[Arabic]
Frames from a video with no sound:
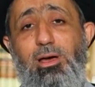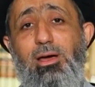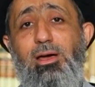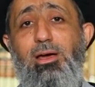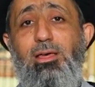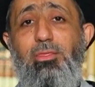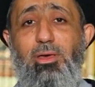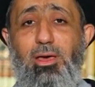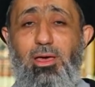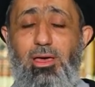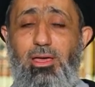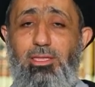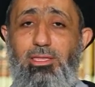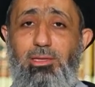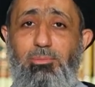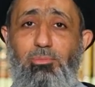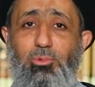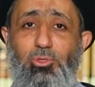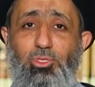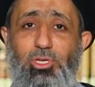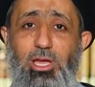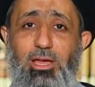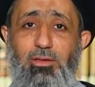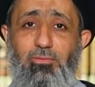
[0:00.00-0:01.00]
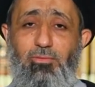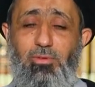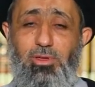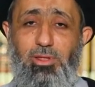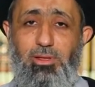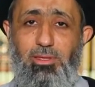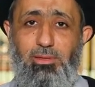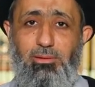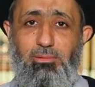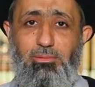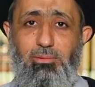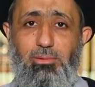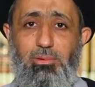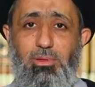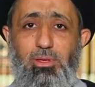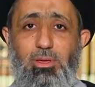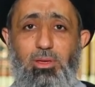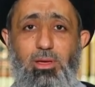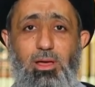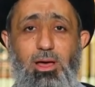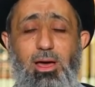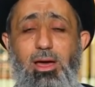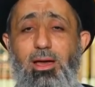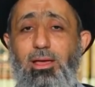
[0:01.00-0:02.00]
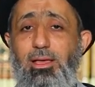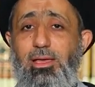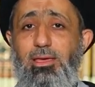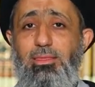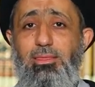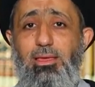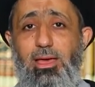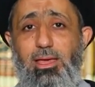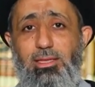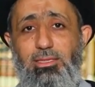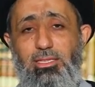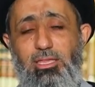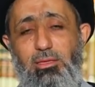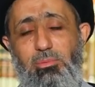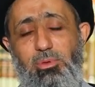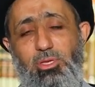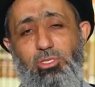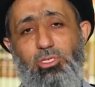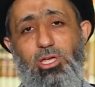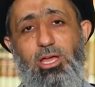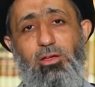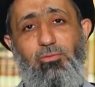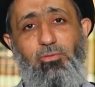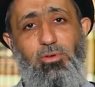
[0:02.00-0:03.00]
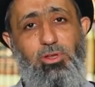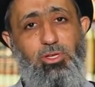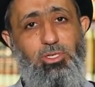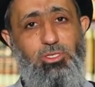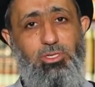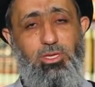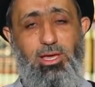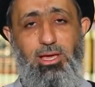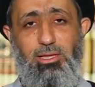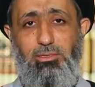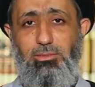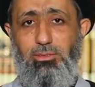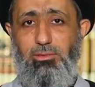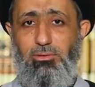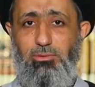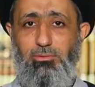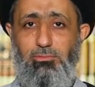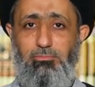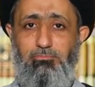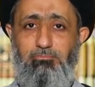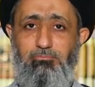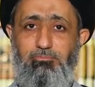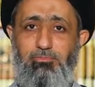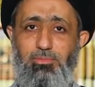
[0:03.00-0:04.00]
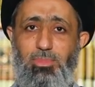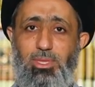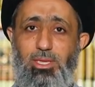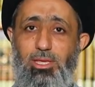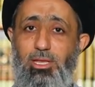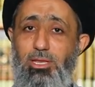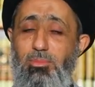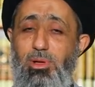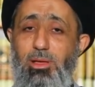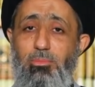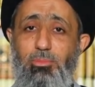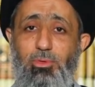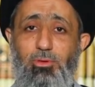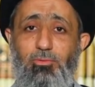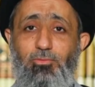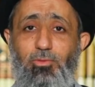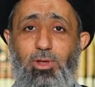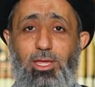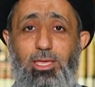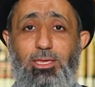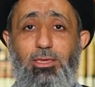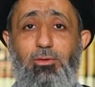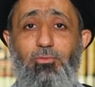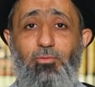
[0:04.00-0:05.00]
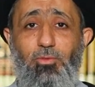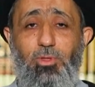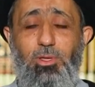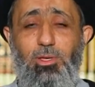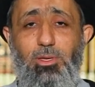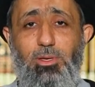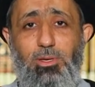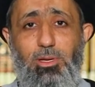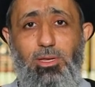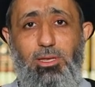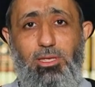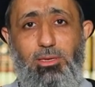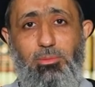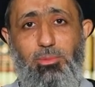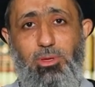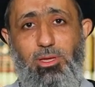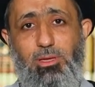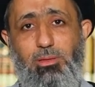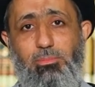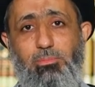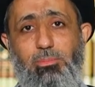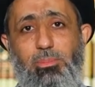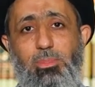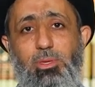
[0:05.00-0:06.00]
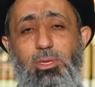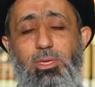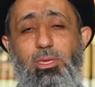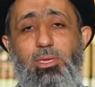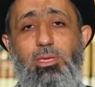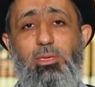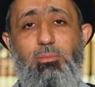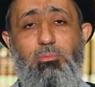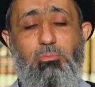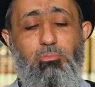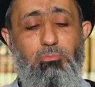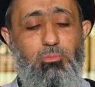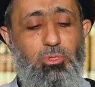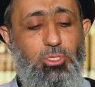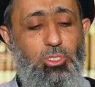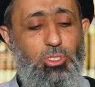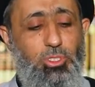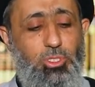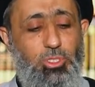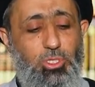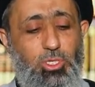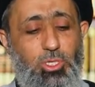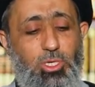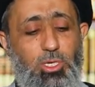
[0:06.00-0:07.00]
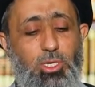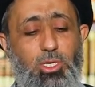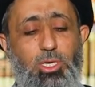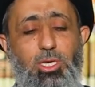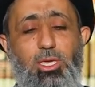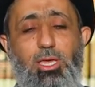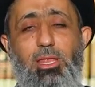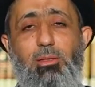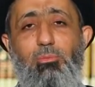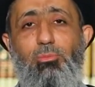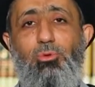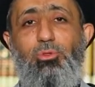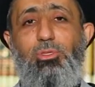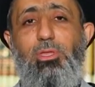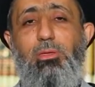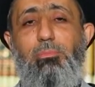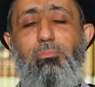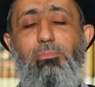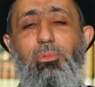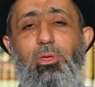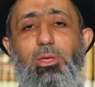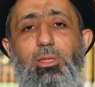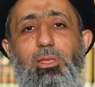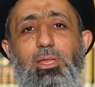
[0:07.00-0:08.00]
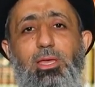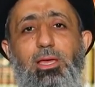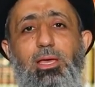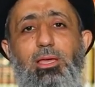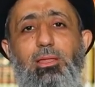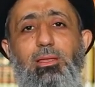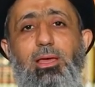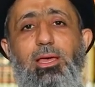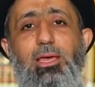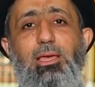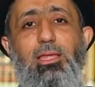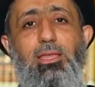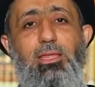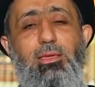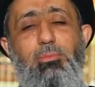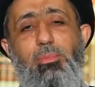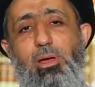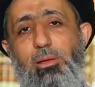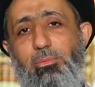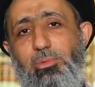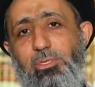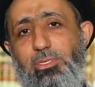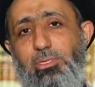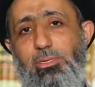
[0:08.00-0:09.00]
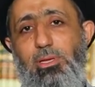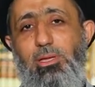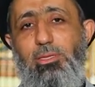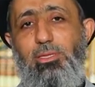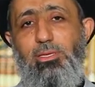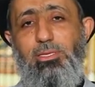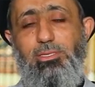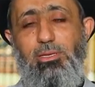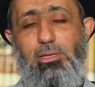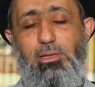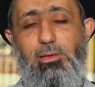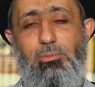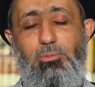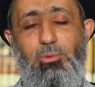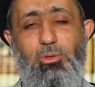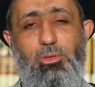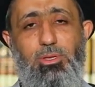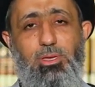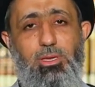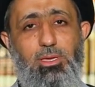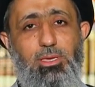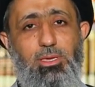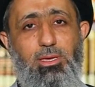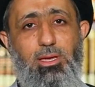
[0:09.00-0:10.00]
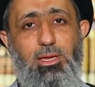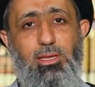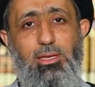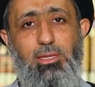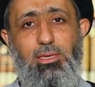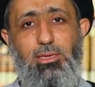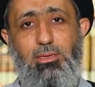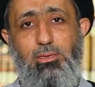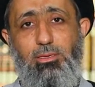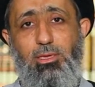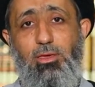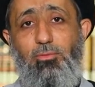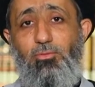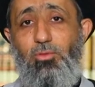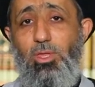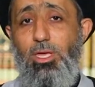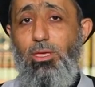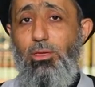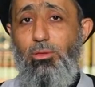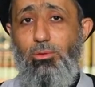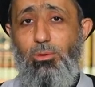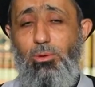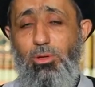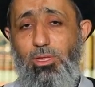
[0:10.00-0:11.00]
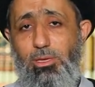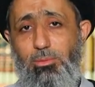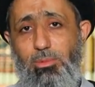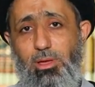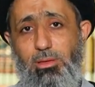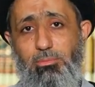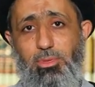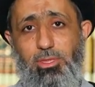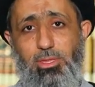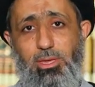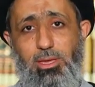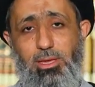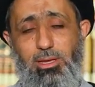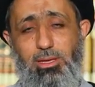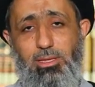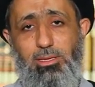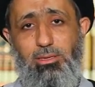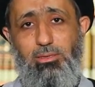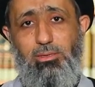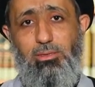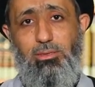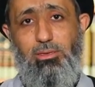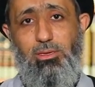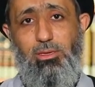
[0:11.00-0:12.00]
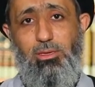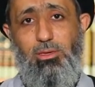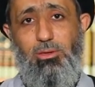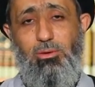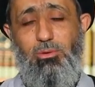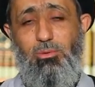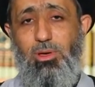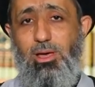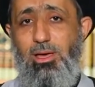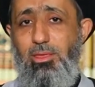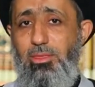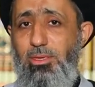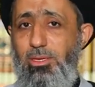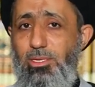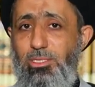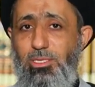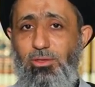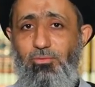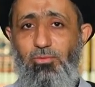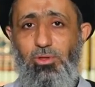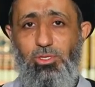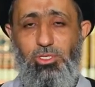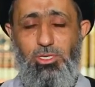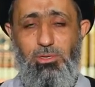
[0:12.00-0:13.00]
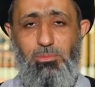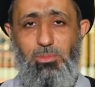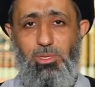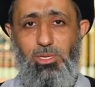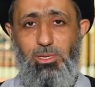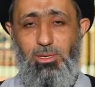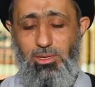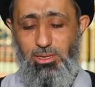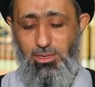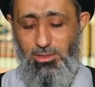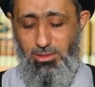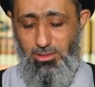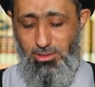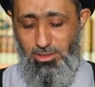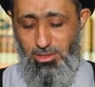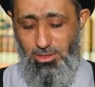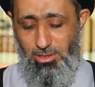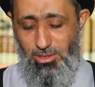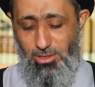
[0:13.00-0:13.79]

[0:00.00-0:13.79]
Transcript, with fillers: هذا أدب جعفر هكذا أدب جعفر شيعته الإمام يفرح يفتخر الإمام بالشيعي المطبق لأخلاق الإمام الصادق سلام الله عليه يفتخر الإمام بذلك وهذه صفة جميلة